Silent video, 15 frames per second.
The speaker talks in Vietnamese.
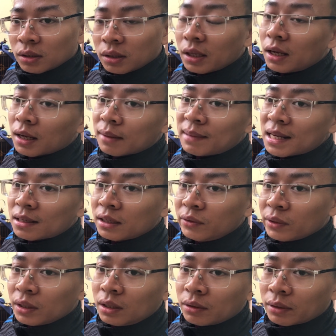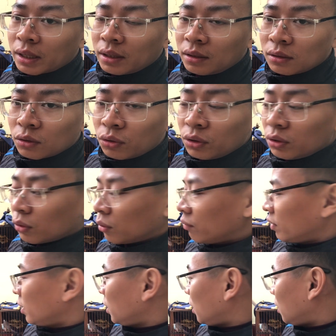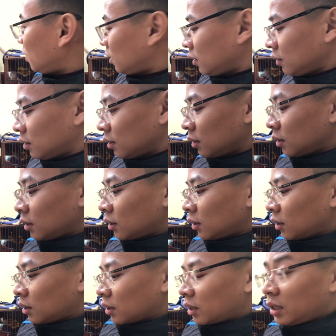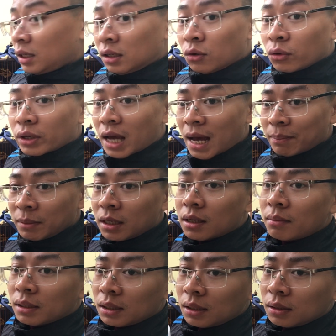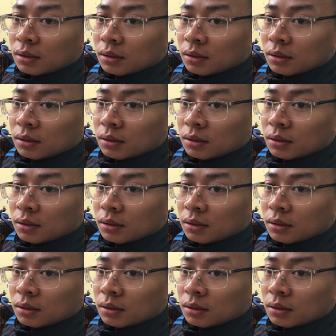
Nên là các bác lưu ý điều đấy đối đối với uh, khi đổi cám nhé các bác nhé.